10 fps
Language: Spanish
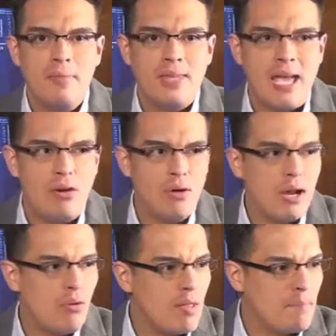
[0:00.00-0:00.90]
que a lo
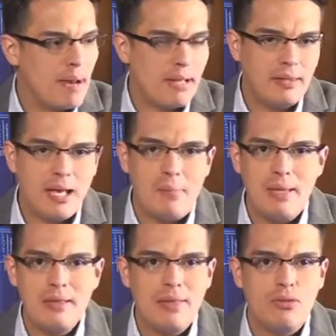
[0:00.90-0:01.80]
largo de
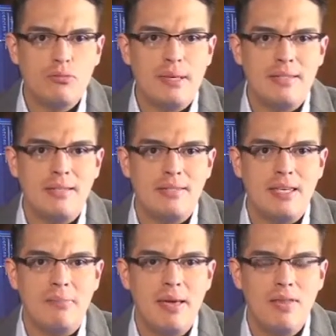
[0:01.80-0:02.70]
prácticamente dos meses
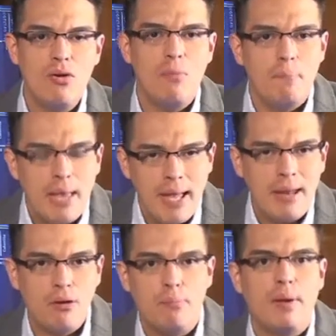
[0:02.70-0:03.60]
y medio me han
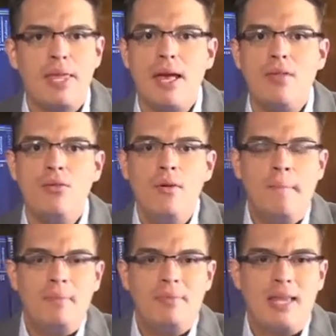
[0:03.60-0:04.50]
acompañado
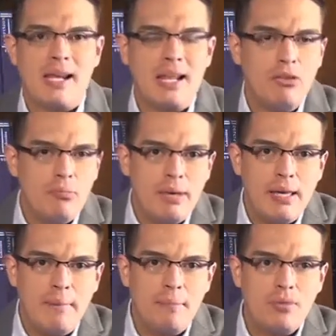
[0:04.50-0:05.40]

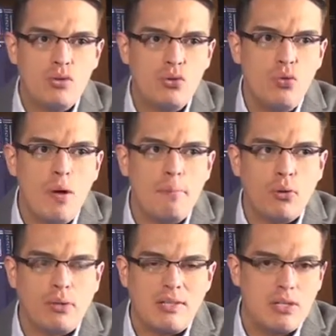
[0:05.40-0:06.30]
narrándome su
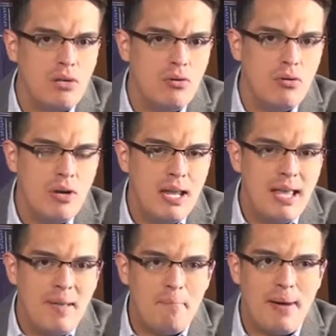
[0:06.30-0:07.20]
aportación
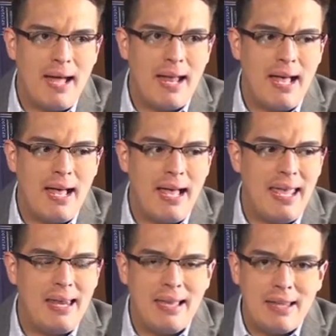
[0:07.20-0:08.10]
para
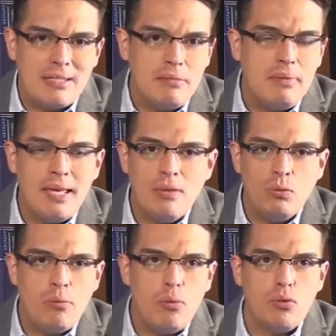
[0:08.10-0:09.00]
el
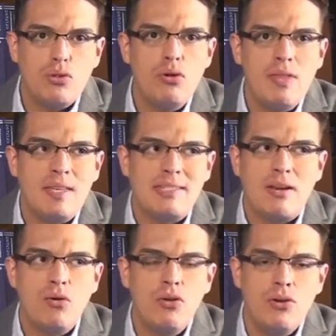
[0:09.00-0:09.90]
crecimiento, evolución y
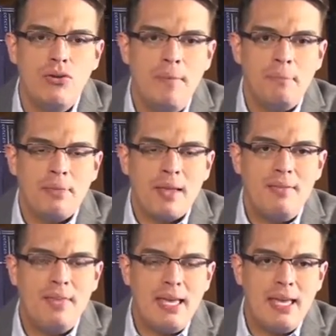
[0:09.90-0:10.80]
desarrollo
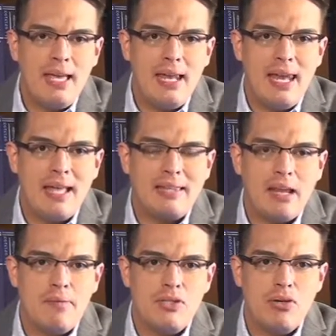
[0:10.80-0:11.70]
de la
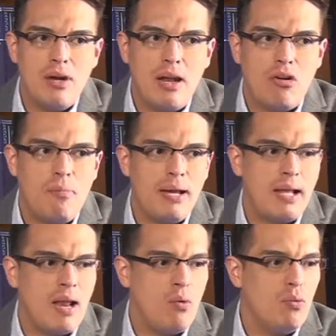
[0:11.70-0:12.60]
televisión en la
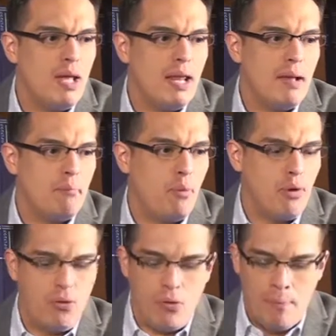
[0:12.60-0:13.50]
comarca lagunera.
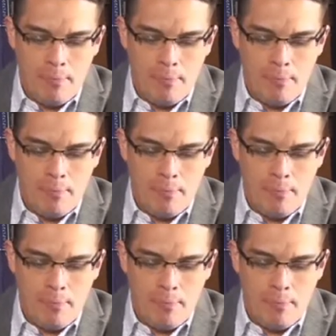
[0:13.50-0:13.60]
Puedo